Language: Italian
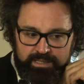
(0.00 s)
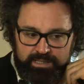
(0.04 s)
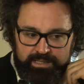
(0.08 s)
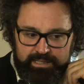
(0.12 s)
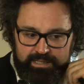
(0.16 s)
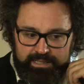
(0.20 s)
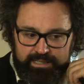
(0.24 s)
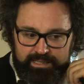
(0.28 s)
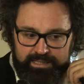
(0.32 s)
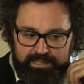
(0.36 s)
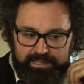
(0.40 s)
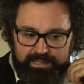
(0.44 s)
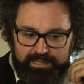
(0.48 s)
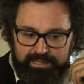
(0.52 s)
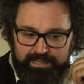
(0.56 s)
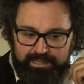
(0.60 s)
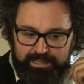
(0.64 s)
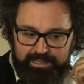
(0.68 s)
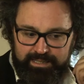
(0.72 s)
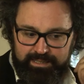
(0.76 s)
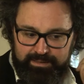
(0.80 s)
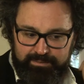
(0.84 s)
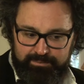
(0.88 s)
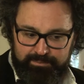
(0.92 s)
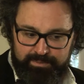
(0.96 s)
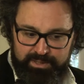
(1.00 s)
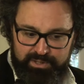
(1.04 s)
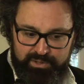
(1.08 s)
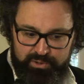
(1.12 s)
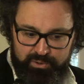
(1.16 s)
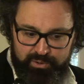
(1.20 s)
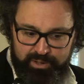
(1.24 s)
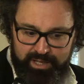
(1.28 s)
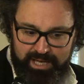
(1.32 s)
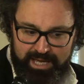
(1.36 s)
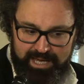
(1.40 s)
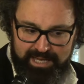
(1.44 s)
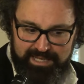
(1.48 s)
eh,
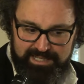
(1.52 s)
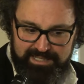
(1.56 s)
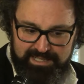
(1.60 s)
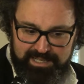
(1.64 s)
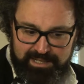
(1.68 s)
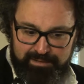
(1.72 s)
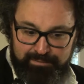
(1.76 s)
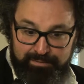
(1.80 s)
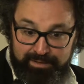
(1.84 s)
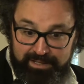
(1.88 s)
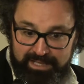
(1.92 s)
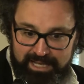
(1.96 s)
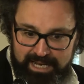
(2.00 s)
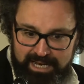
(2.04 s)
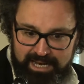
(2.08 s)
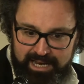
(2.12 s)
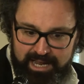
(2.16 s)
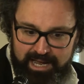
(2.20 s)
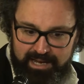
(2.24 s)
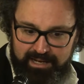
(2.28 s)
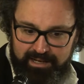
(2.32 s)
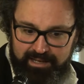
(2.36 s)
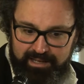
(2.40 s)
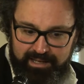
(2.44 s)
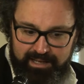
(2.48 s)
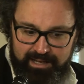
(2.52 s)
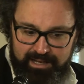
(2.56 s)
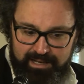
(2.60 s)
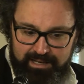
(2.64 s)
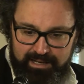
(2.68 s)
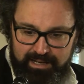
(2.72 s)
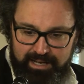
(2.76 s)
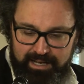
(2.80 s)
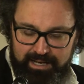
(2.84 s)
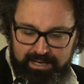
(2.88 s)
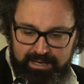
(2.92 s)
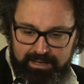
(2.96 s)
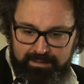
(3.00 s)
bisogna essere fedeli anche a,
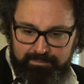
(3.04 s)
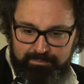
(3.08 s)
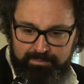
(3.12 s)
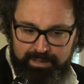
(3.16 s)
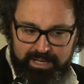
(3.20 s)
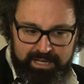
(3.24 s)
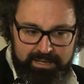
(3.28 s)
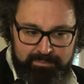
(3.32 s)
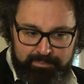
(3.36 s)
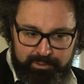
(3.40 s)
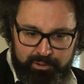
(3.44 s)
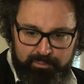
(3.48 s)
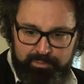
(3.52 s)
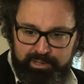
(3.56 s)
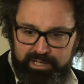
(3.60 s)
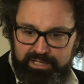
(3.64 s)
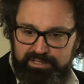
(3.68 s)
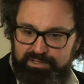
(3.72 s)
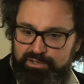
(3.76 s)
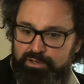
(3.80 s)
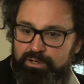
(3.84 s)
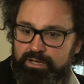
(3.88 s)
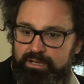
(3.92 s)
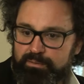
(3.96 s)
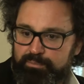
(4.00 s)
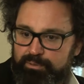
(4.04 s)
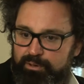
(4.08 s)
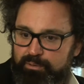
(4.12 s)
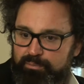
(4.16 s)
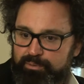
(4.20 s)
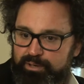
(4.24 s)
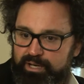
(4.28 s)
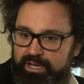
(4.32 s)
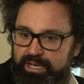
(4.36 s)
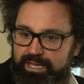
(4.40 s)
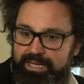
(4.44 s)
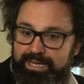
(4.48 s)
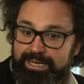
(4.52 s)
alla, alle proprie azioni, alle
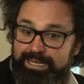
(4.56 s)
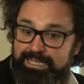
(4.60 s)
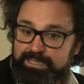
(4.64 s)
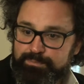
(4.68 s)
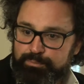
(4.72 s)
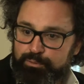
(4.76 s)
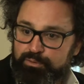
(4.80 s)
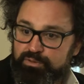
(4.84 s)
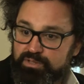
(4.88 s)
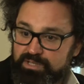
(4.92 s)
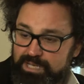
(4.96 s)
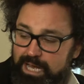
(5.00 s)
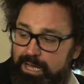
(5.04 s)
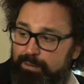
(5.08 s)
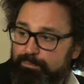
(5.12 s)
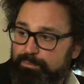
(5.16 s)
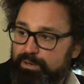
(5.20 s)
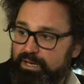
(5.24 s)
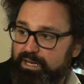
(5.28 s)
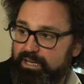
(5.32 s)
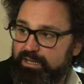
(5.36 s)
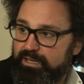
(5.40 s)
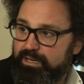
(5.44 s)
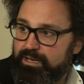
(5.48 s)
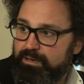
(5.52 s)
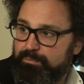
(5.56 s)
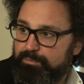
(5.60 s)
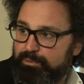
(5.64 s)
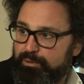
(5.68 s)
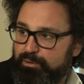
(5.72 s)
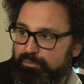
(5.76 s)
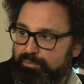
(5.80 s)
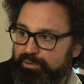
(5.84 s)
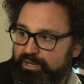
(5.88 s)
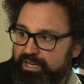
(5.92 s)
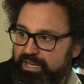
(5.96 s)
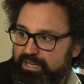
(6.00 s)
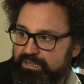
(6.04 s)
proprie, e responsabili delle
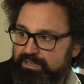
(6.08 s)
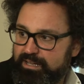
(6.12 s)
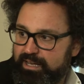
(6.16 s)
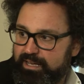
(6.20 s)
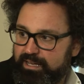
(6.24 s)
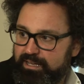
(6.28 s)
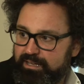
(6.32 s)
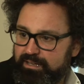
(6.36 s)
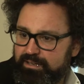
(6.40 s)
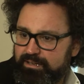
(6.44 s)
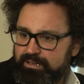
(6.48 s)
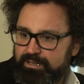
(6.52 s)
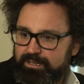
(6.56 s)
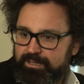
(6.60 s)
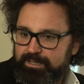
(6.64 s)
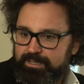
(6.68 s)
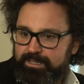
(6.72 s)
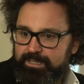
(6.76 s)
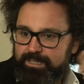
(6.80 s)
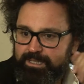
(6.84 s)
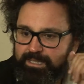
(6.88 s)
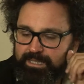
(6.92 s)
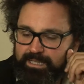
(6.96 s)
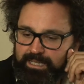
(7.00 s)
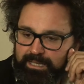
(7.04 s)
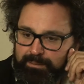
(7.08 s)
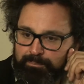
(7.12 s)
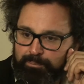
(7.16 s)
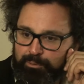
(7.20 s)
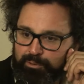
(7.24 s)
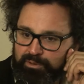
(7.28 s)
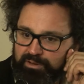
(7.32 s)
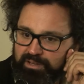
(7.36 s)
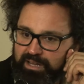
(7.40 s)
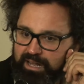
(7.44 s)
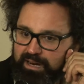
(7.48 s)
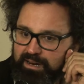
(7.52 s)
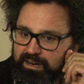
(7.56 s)
proprie idee e
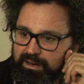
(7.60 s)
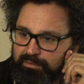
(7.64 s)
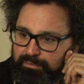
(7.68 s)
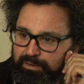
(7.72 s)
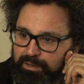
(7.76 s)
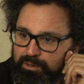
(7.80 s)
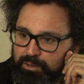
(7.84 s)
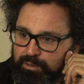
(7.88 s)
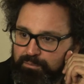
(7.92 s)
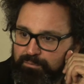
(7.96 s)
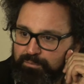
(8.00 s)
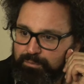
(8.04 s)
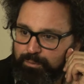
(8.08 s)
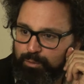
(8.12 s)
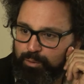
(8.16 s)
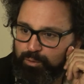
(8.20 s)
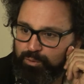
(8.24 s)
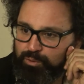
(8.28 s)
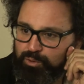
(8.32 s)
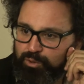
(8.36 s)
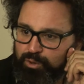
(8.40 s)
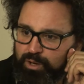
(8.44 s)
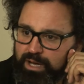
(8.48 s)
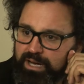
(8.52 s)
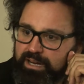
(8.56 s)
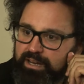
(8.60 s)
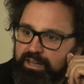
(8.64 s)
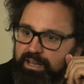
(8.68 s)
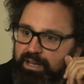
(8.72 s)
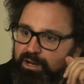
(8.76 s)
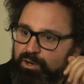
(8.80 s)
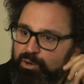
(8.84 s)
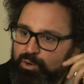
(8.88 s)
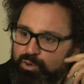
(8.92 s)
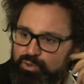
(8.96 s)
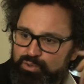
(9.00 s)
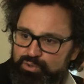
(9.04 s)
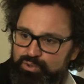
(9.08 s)
portarle fino in fondo, anche a
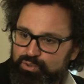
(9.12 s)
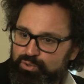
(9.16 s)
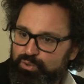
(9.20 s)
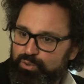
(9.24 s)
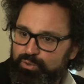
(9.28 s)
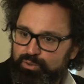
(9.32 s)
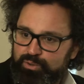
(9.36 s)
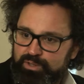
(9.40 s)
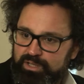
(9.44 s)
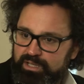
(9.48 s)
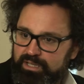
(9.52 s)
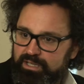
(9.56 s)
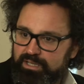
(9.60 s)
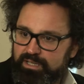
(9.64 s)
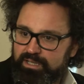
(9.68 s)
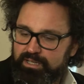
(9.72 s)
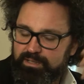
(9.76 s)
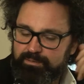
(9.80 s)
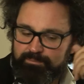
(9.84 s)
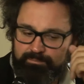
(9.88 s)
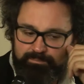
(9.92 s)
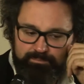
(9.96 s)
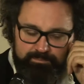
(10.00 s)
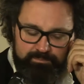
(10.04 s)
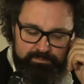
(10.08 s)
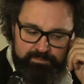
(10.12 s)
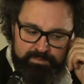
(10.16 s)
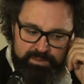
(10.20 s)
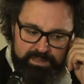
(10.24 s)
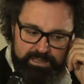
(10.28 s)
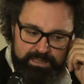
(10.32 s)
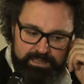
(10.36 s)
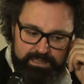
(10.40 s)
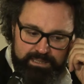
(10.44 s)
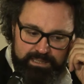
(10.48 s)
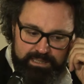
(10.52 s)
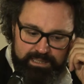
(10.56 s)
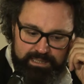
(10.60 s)
costo di
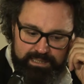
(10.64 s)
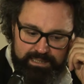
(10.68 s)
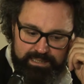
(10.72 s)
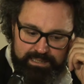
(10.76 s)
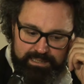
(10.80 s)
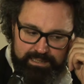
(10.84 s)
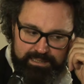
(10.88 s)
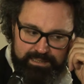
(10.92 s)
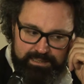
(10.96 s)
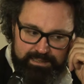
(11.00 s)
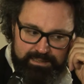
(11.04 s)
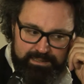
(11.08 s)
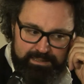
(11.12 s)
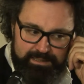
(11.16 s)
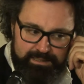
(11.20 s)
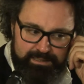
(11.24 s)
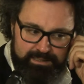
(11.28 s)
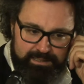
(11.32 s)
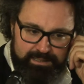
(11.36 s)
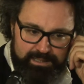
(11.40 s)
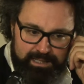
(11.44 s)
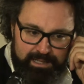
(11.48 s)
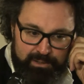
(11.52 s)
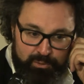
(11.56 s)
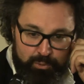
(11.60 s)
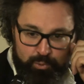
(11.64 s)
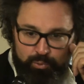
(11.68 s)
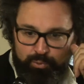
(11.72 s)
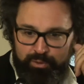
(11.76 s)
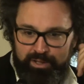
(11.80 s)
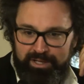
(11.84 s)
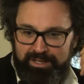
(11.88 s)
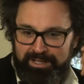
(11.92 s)
eh, alcuni